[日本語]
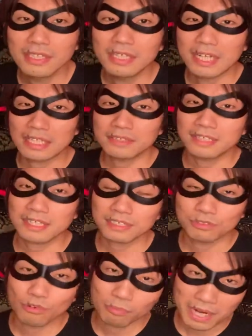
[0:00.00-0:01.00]
As Tears
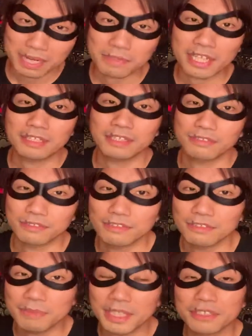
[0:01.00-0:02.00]
Go By なんていう
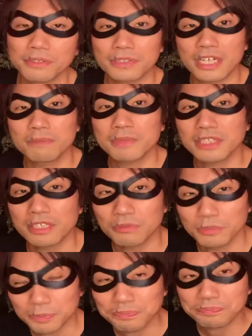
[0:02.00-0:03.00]
有名な曲がありますけど
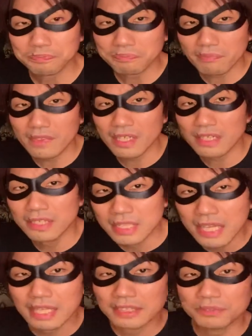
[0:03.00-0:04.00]
も、
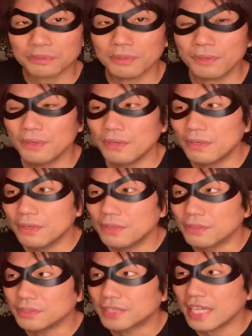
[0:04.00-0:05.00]
ね、その
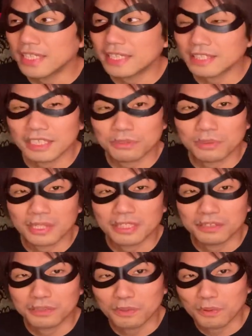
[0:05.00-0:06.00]
歌い方とか
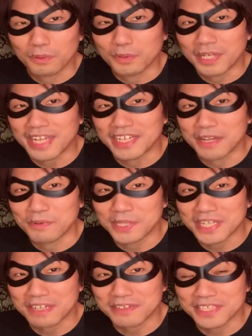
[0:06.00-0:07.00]
とレイレイを
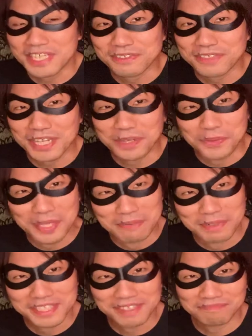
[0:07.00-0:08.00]
比較していく作業になり
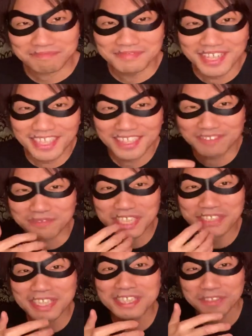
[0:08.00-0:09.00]
ます。むちゃ
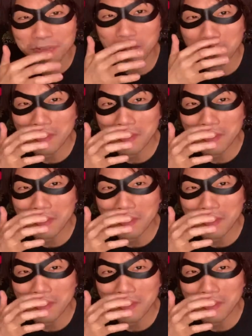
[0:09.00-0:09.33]
くちゃでしょ。